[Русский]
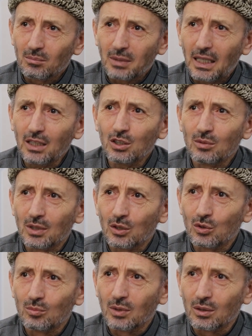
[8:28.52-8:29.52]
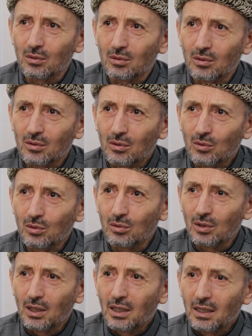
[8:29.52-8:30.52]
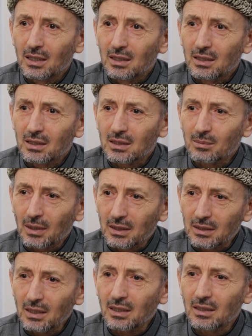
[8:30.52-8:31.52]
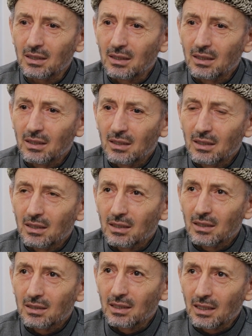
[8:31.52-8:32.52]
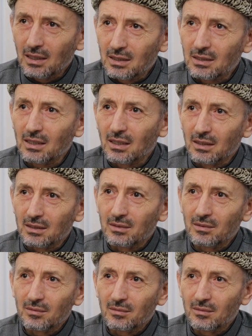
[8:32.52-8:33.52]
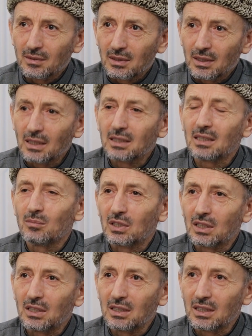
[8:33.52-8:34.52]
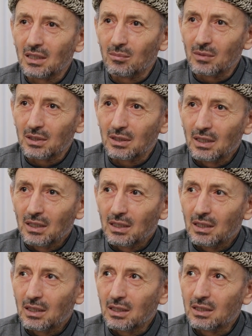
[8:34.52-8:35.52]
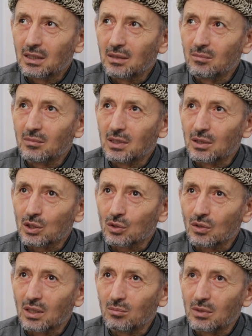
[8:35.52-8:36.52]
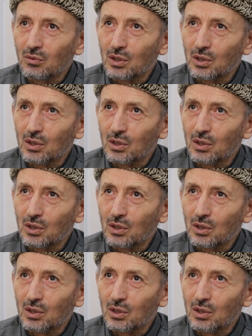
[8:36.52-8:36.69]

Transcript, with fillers: Поэтому, я думаю, он спасал Дагестан этими книгами, этими своими